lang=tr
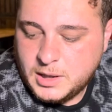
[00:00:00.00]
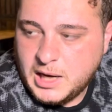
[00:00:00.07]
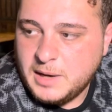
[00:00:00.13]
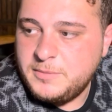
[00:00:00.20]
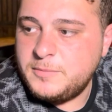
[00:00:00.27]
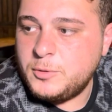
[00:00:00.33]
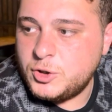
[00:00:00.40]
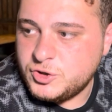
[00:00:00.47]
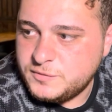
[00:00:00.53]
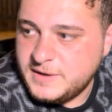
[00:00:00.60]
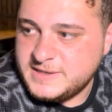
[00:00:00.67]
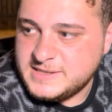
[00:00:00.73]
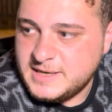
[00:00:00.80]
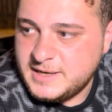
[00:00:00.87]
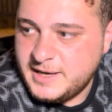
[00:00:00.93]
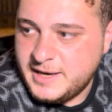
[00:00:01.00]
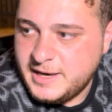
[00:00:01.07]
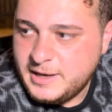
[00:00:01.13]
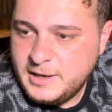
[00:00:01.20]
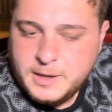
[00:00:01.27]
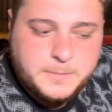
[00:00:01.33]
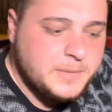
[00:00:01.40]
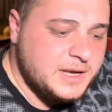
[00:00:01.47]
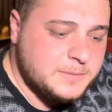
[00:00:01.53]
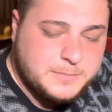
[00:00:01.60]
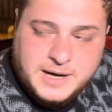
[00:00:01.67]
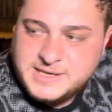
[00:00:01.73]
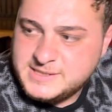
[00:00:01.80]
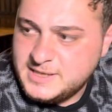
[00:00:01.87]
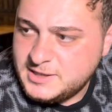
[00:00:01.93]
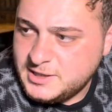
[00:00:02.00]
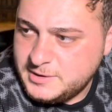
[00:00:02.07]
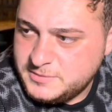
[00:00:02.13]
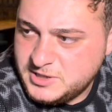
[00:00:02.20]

Abi boş versene ya. Benim bahsettiğim